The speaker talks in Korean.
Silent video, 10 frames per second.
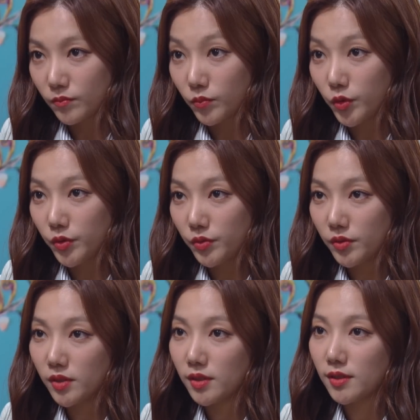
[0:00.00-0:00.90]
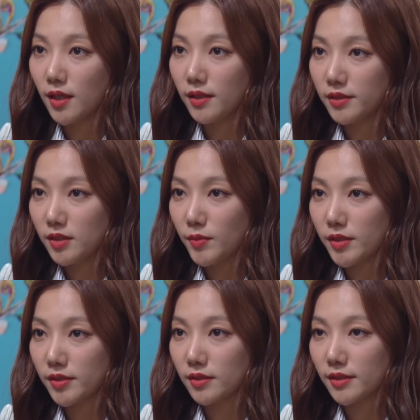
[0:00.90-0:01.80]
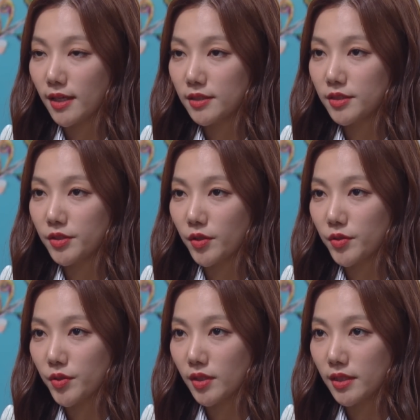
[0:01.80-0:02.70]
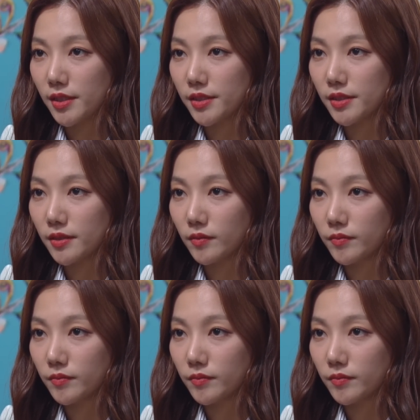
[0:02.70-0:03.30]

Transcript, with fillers: 무슨 짓을 할지 말지는 당신이 결정할 일이지.